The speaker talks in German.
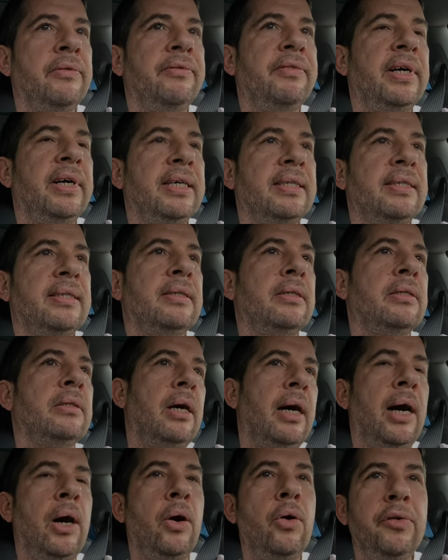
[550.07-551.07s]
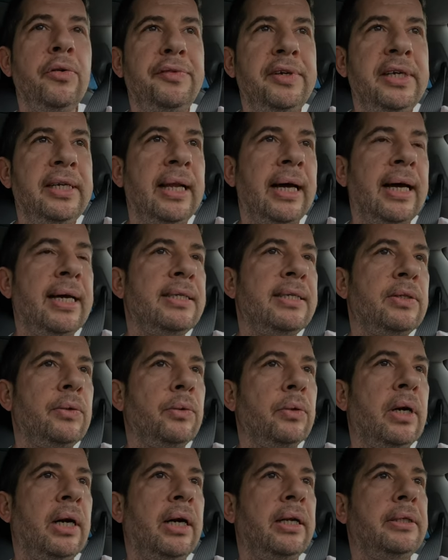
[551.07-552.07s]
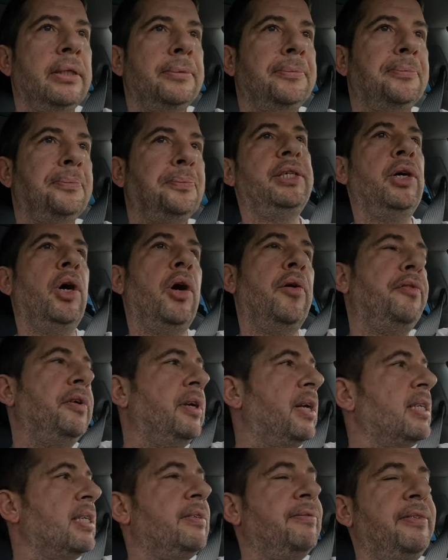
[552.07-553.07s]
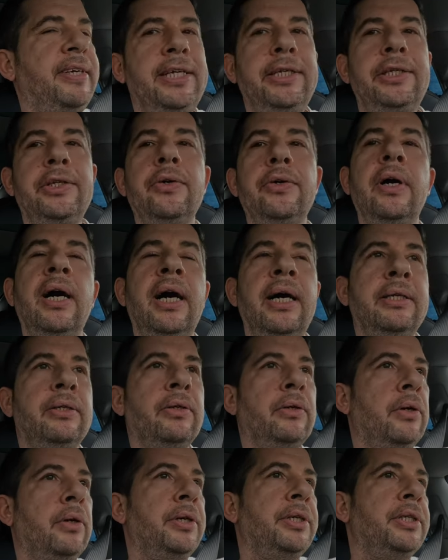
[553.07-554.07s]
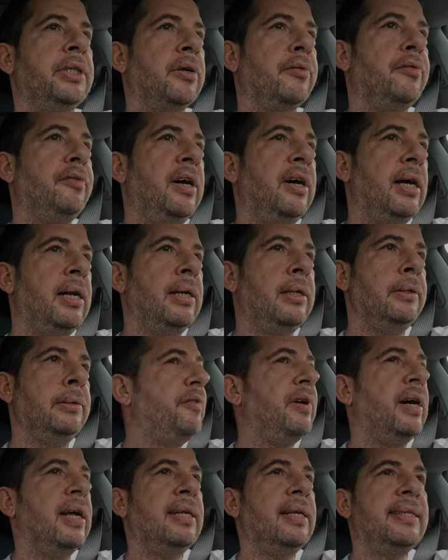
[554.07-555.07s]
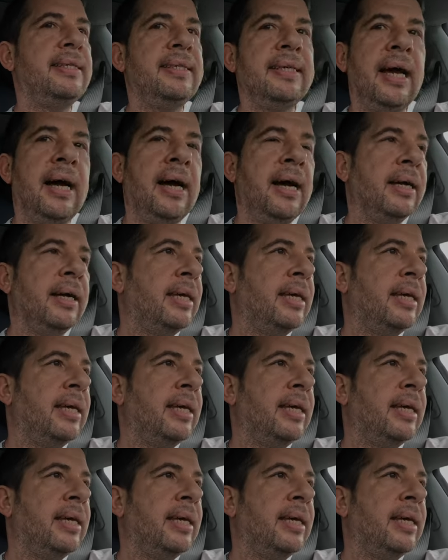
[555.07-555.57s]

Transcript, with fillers: was auch viel Leistung hat. Ich hoffe, das Video hat euch gefallen. Falls ja,